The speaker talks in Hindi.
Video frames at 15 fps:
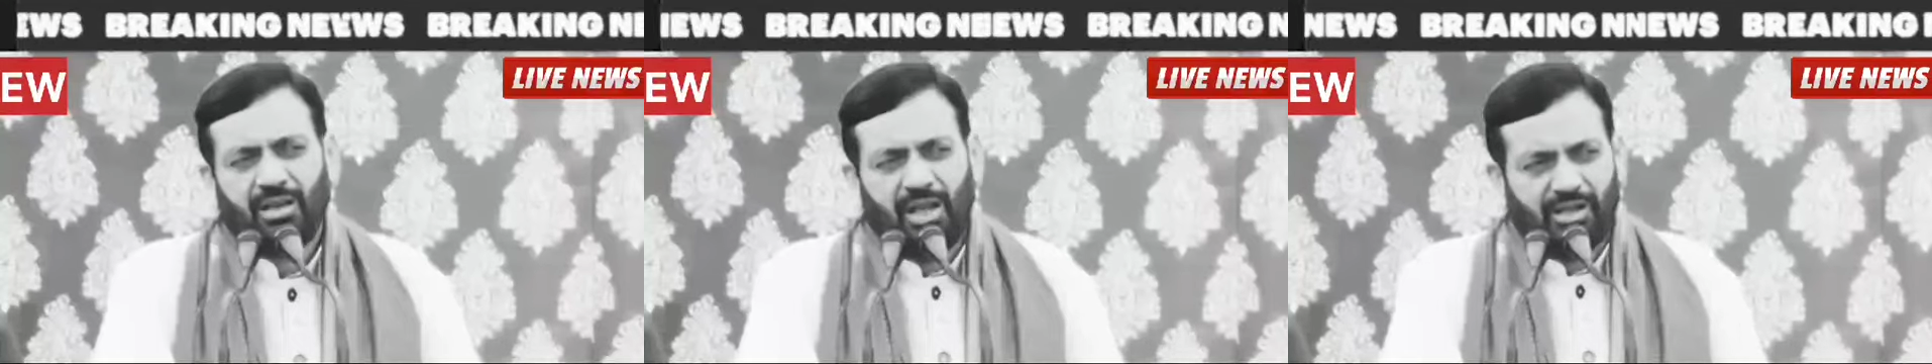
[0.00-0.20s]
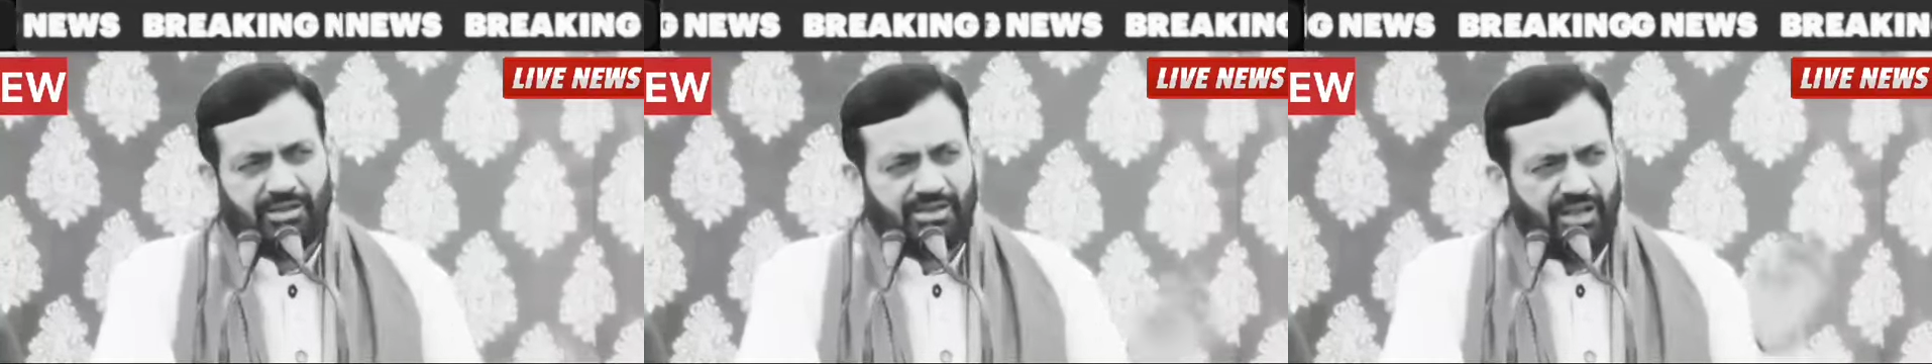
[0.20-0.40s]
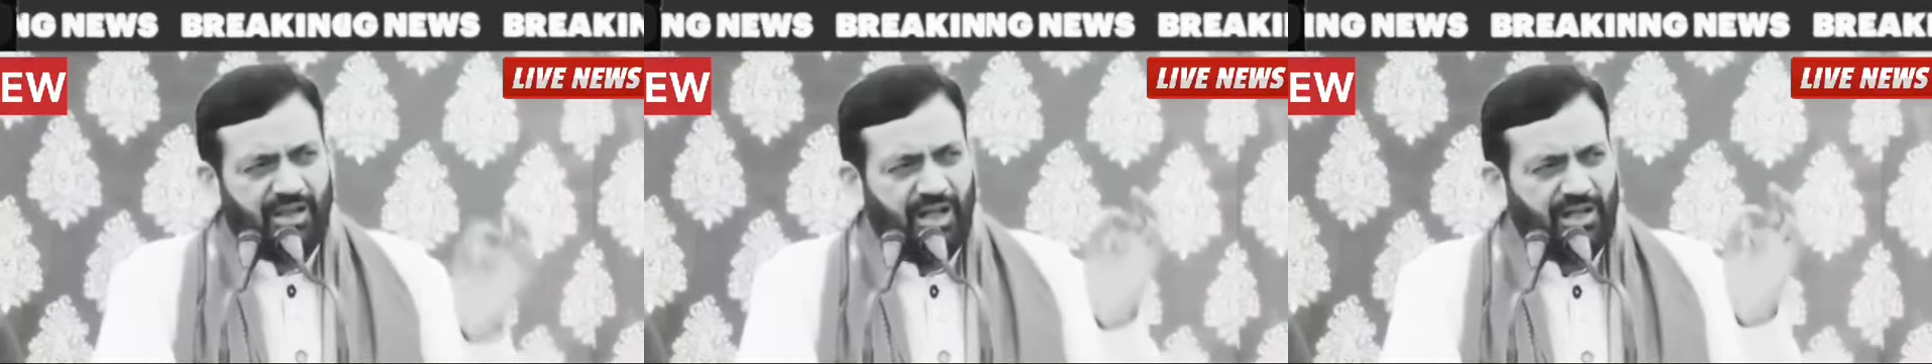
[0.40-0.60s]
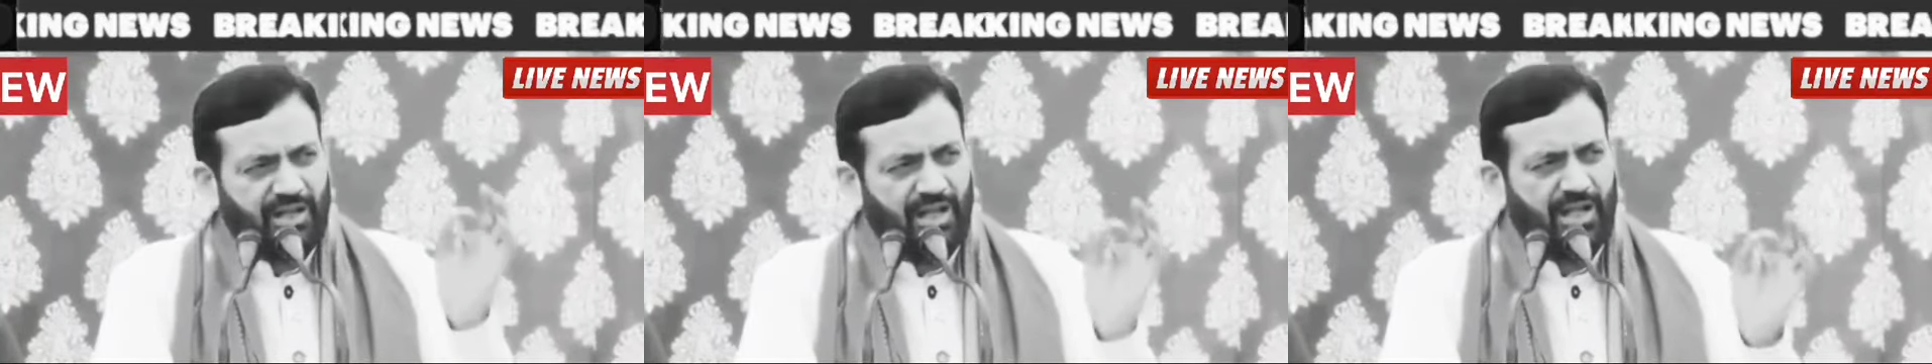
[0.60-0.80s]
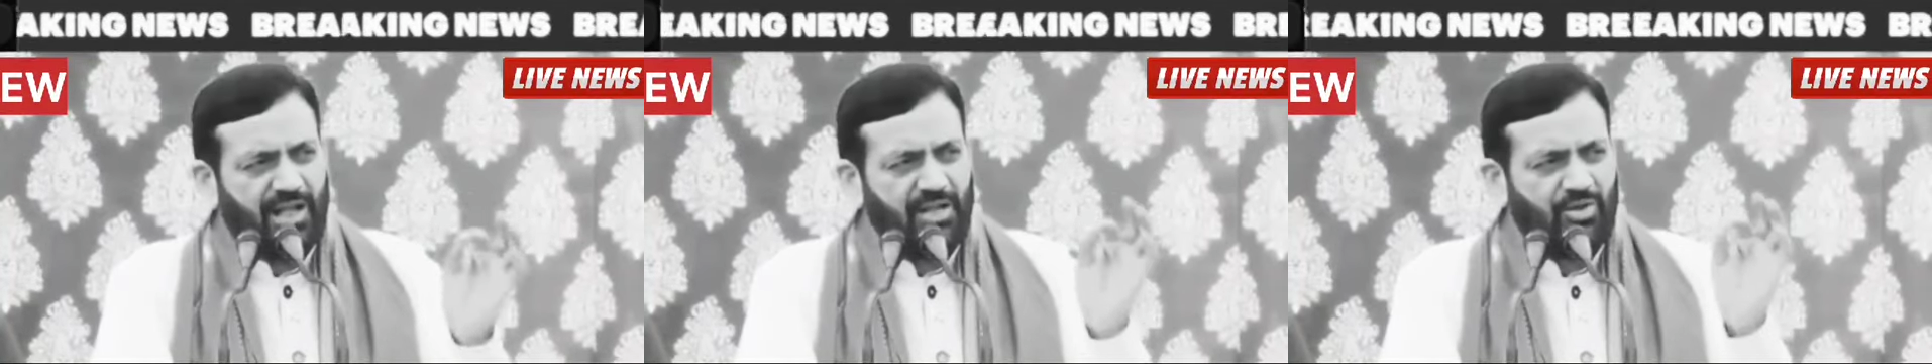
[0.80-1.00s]
इस
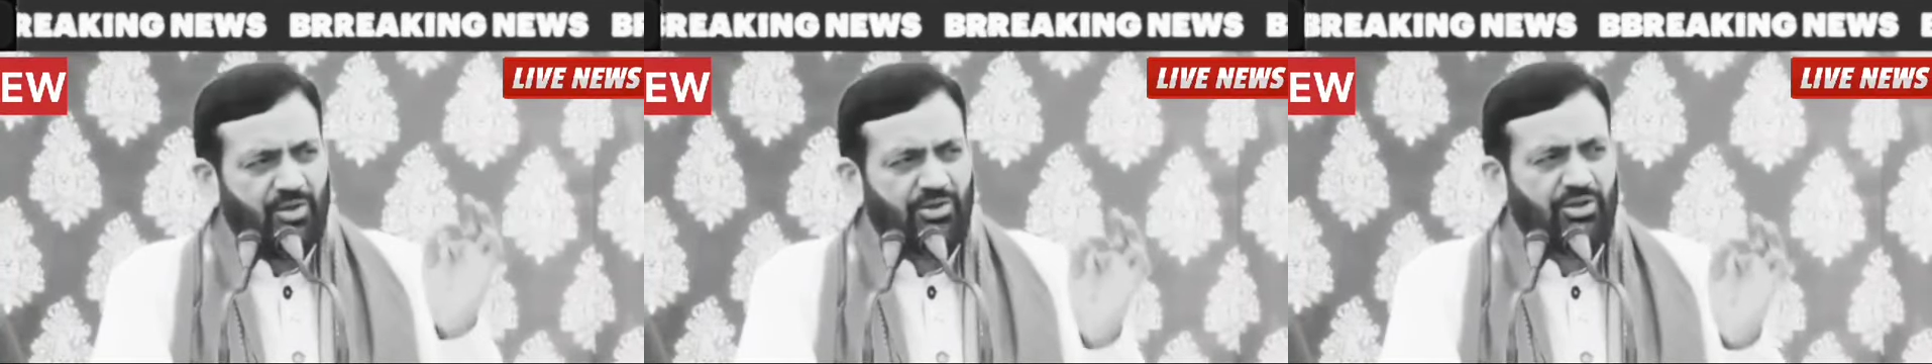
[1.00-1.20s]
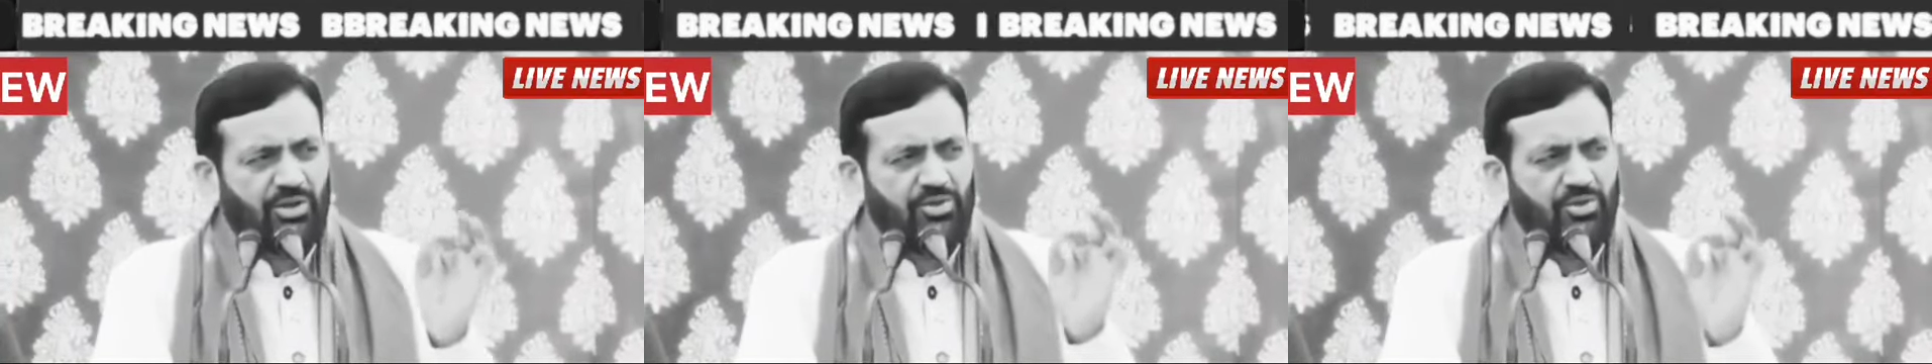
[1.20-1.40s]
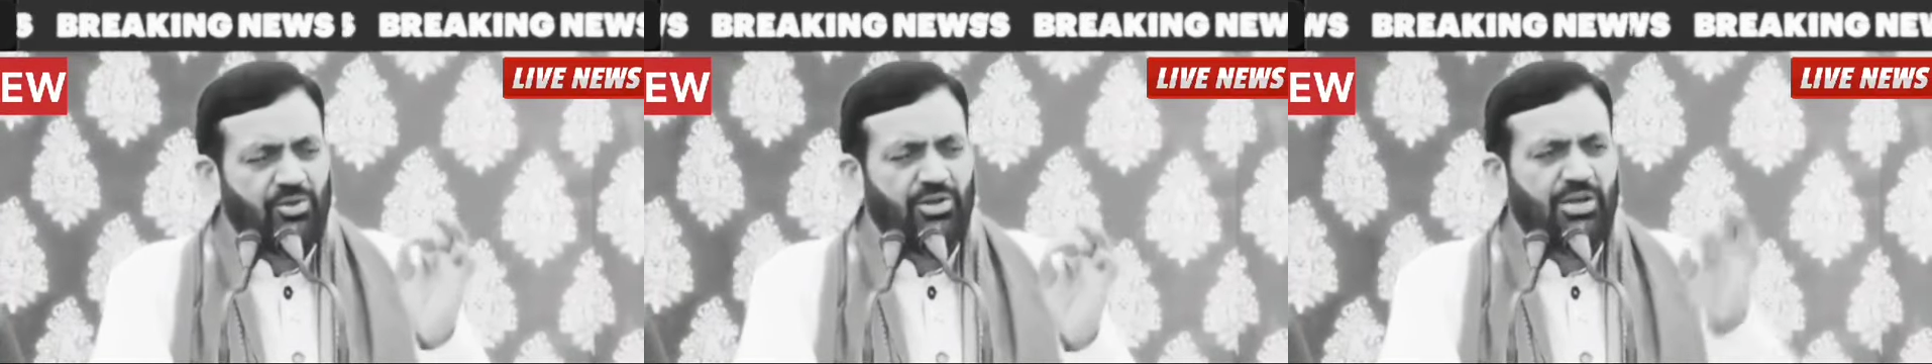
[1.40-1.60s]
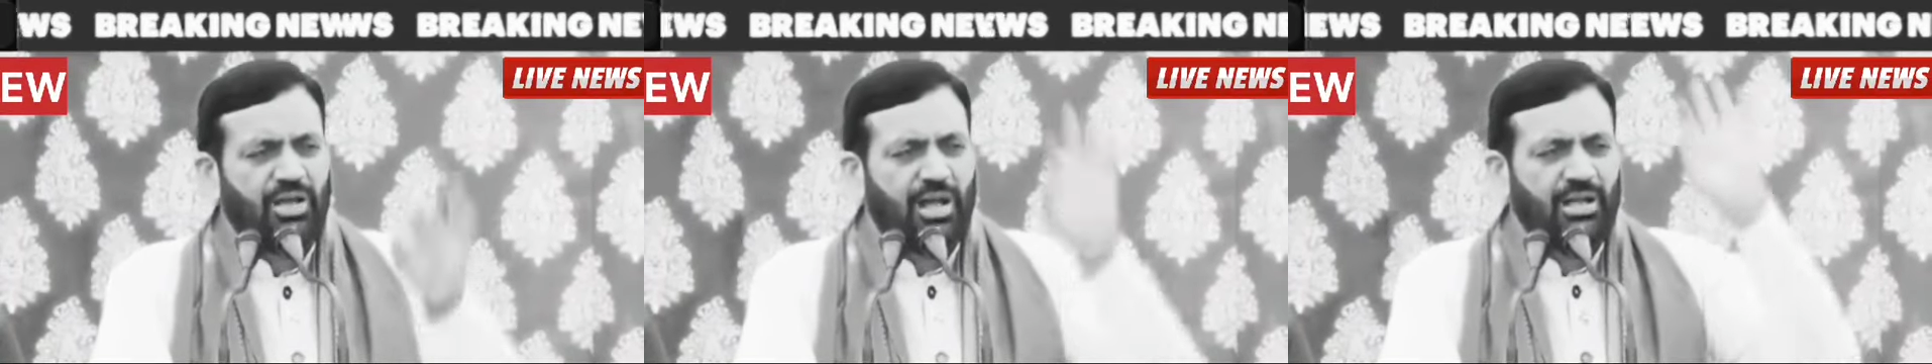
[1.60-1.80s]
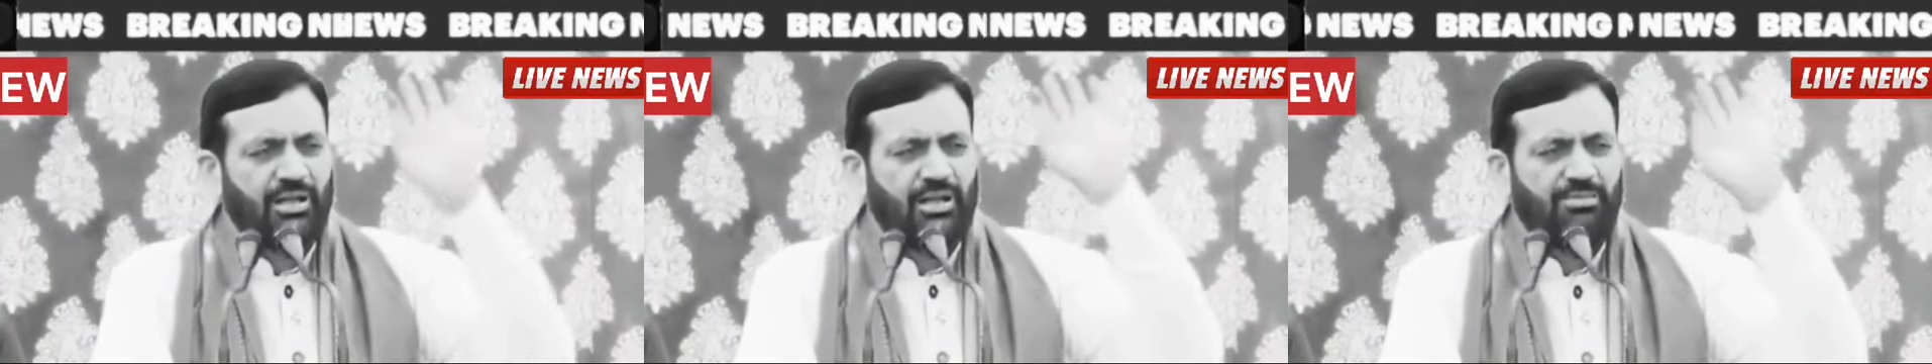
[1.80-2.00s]
हरियाणा कौशल
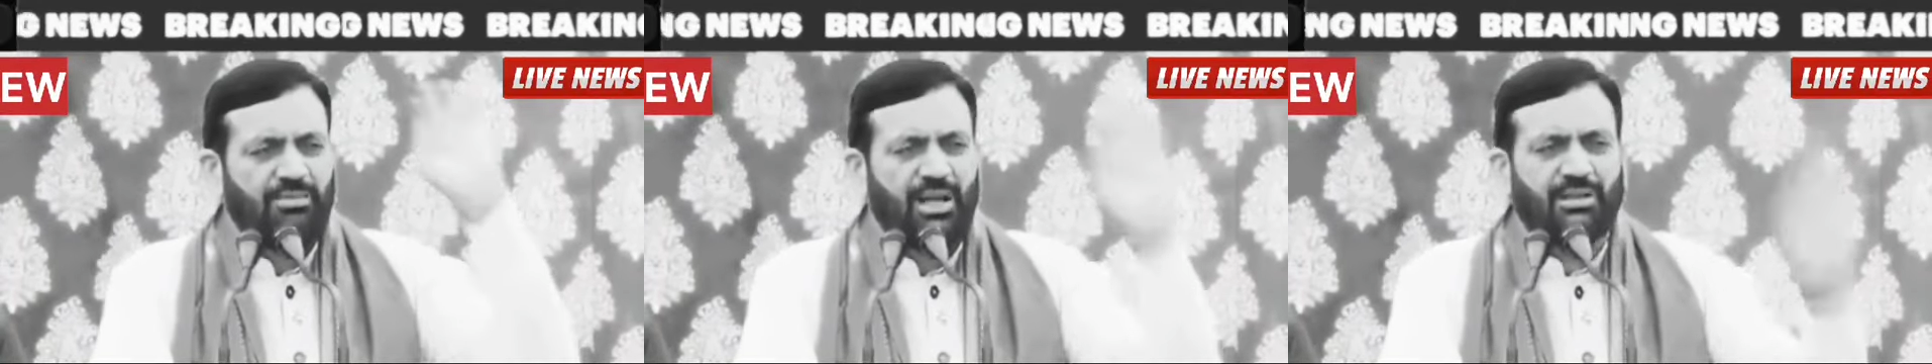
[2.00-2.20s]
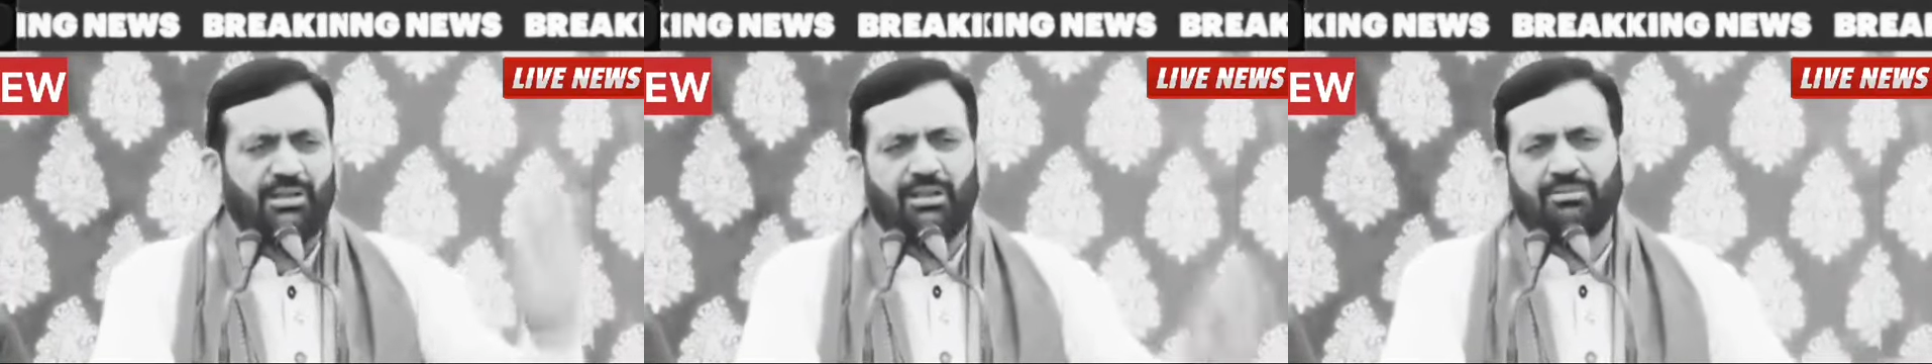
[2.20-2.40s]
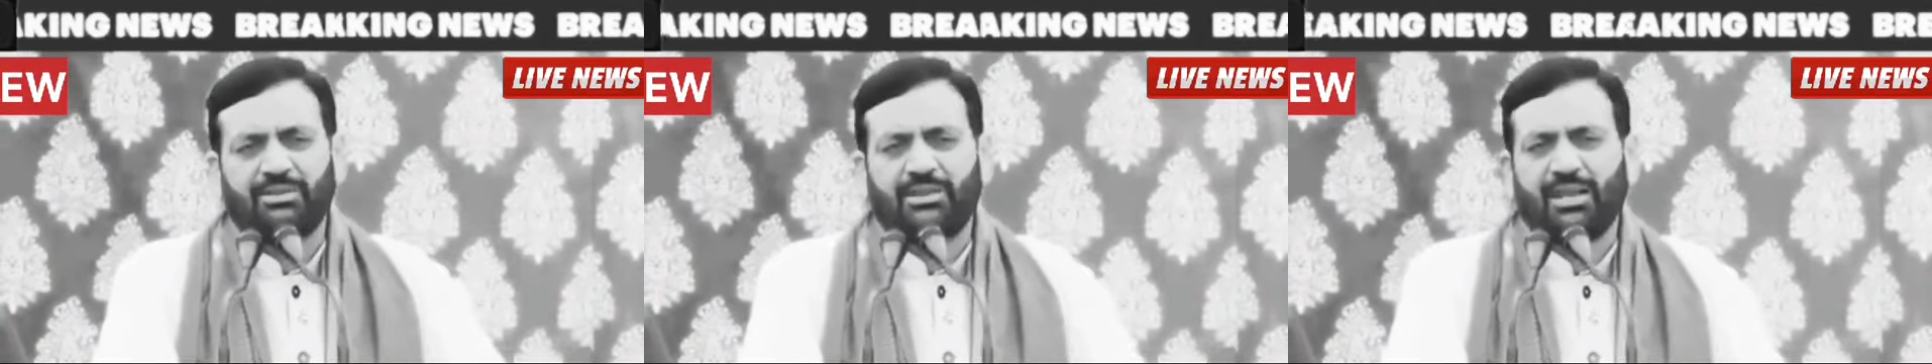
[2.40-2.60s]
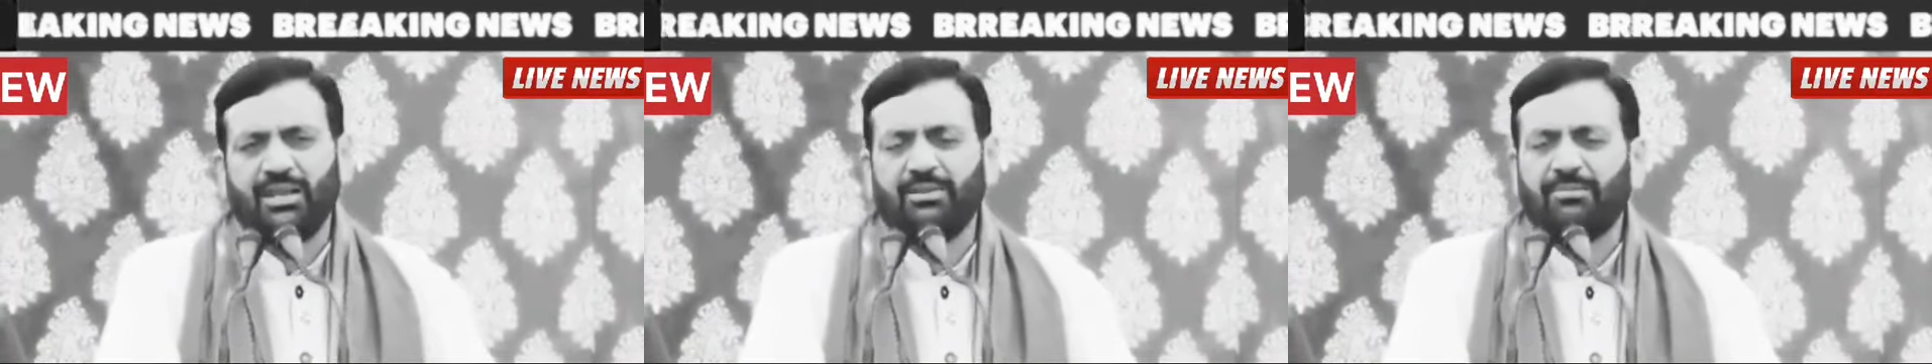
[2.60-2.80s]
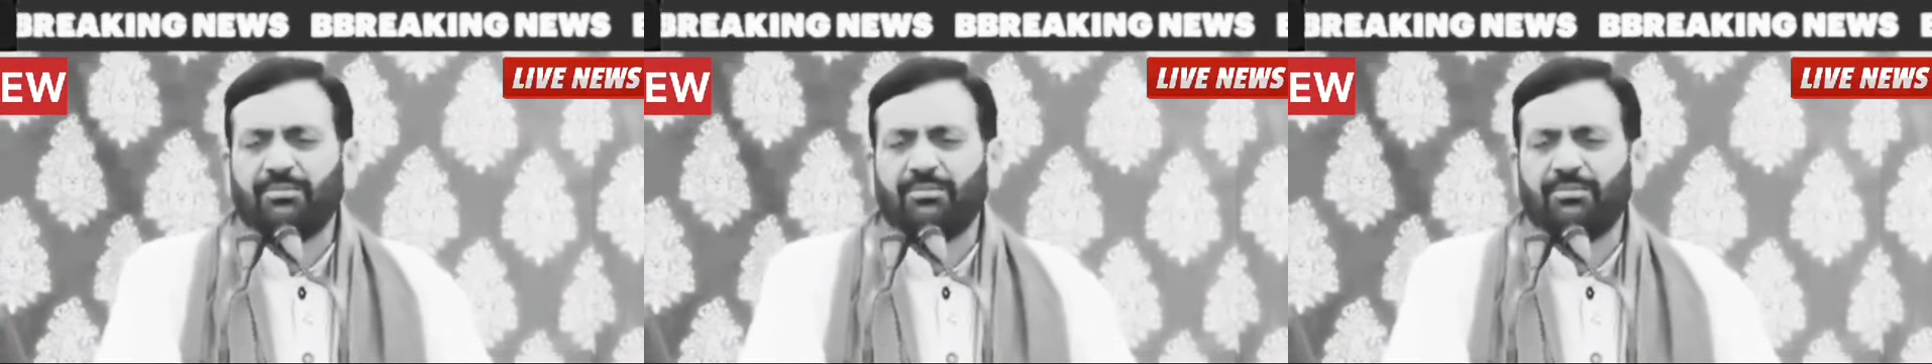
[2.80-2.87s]
रोजगार के माध्यम से